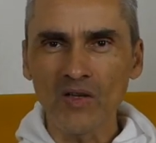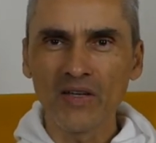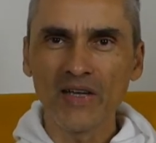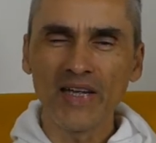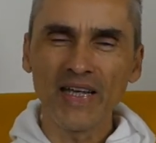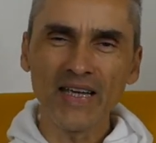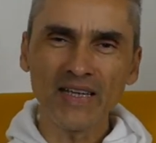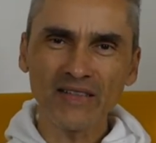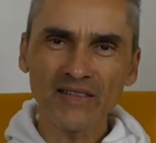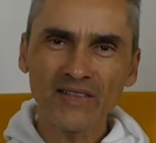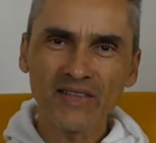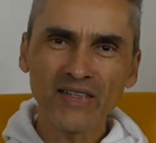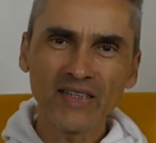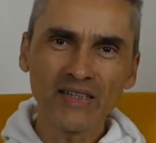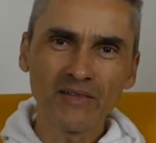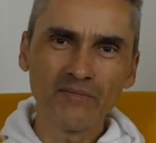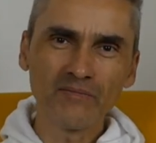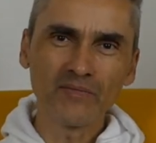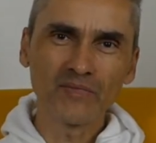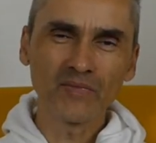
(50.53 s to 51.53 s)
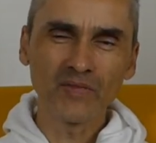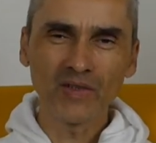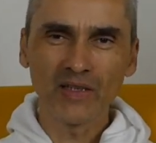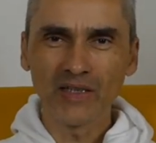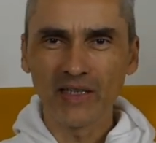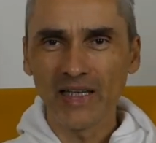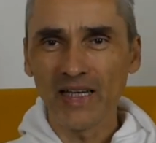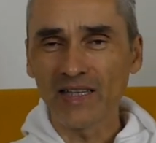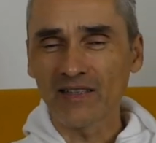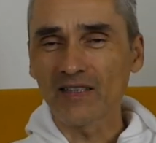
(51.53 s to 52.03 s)
Erster,
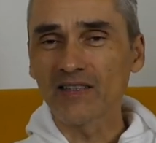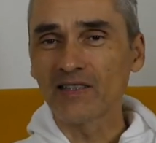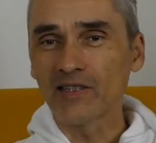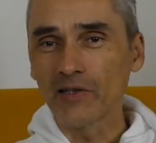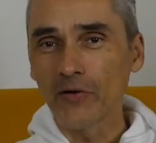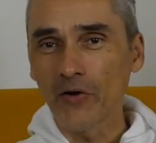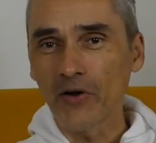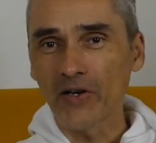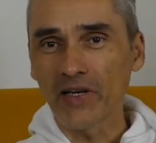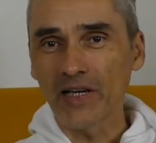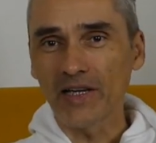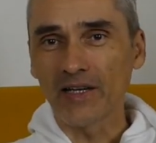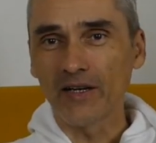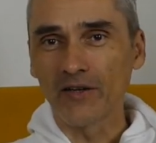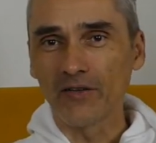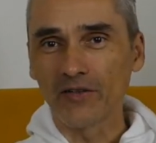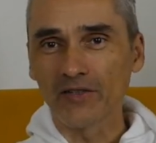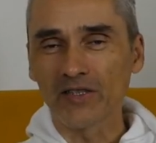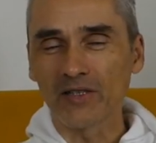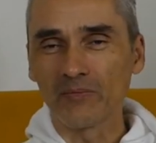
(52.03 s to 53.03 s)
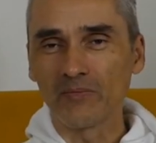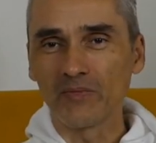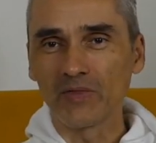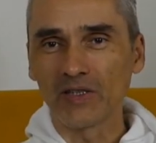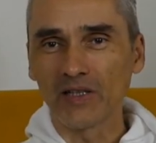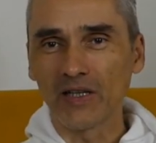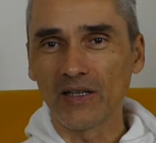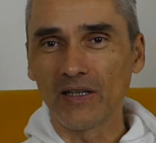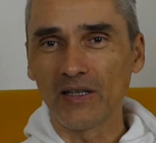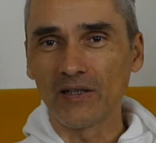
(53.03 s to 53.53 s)
erstes Learning aus dem,
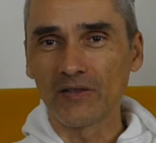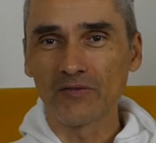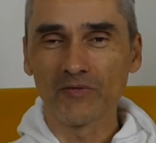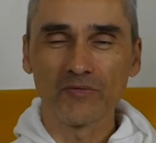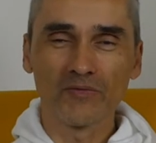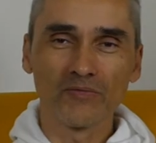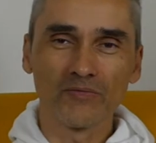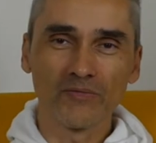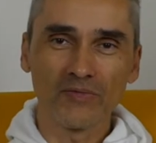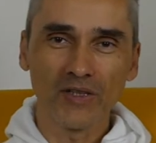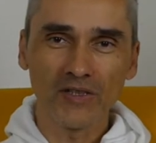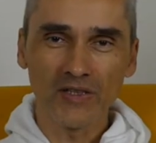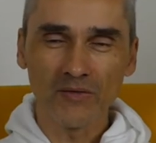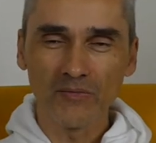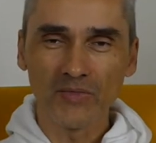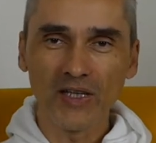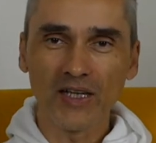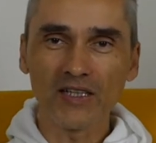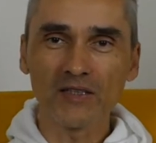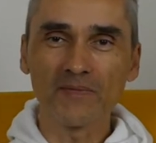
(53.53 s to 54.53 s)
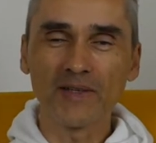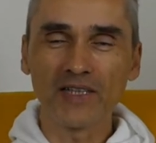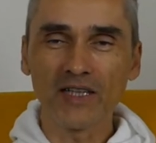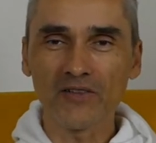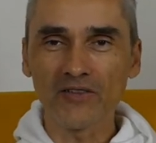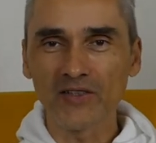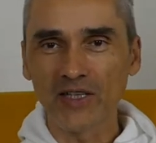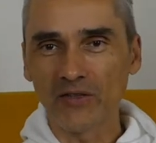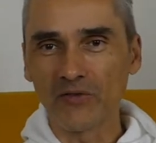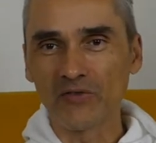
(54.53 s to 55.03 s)
Jahr, also aus dem Jahr
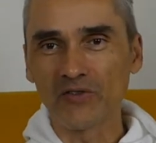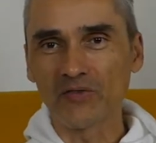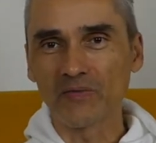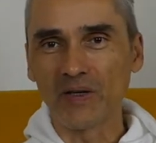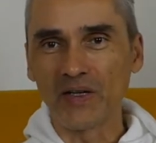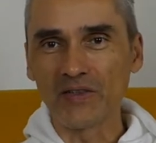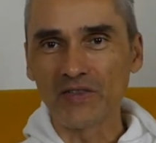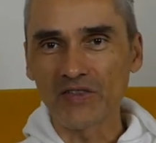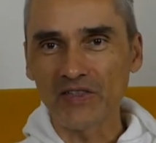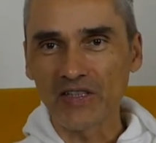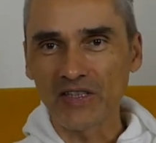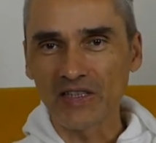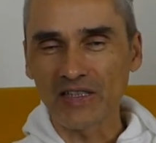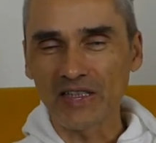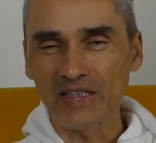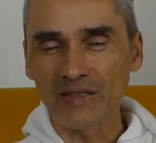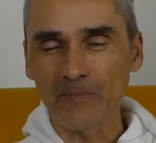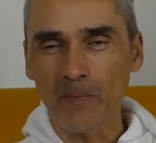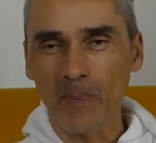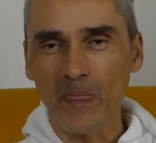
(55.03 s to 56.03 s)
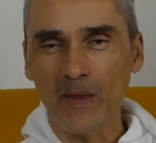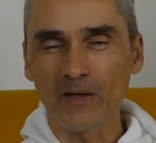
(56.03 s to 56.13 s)
2021.